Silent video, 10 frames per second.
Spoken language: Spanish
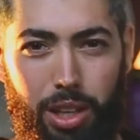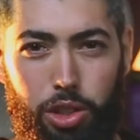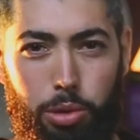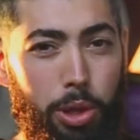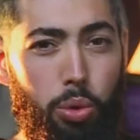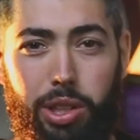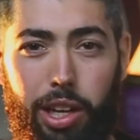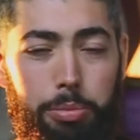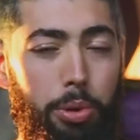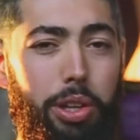Yo me di cuenta
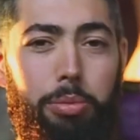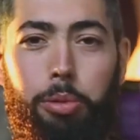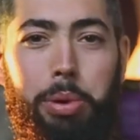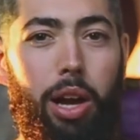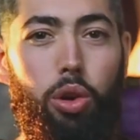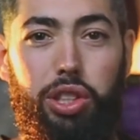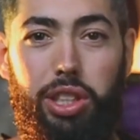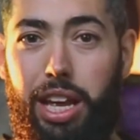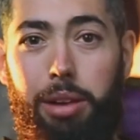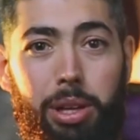que, por ejemplo, para
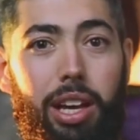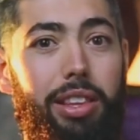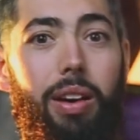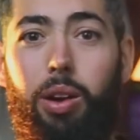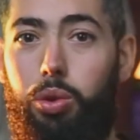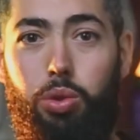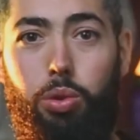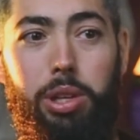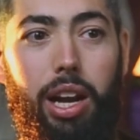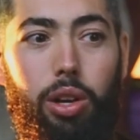cocinar me encantaba
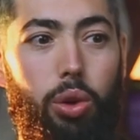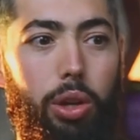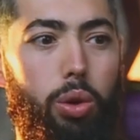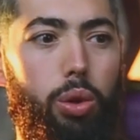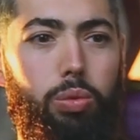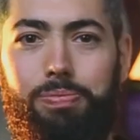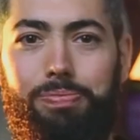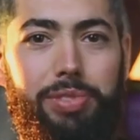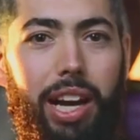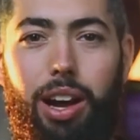consumir algo de alcohol, un
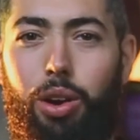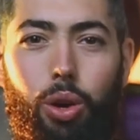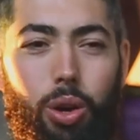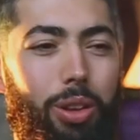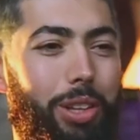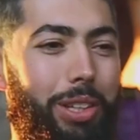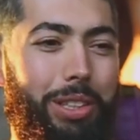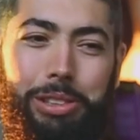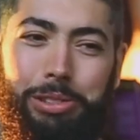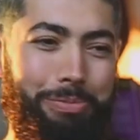trago,
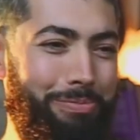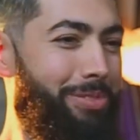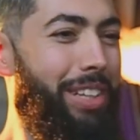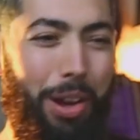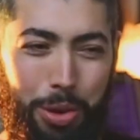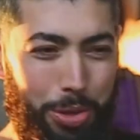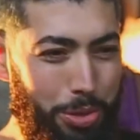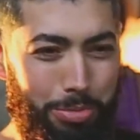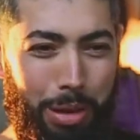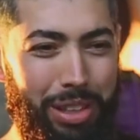trago
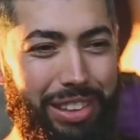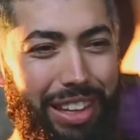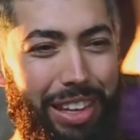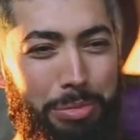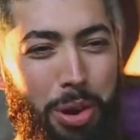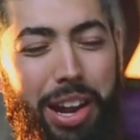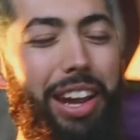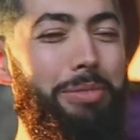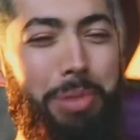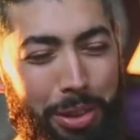sumamente de mujer,
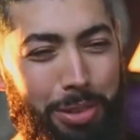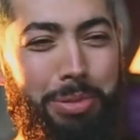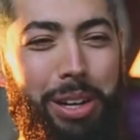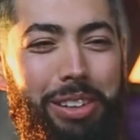y perdón por el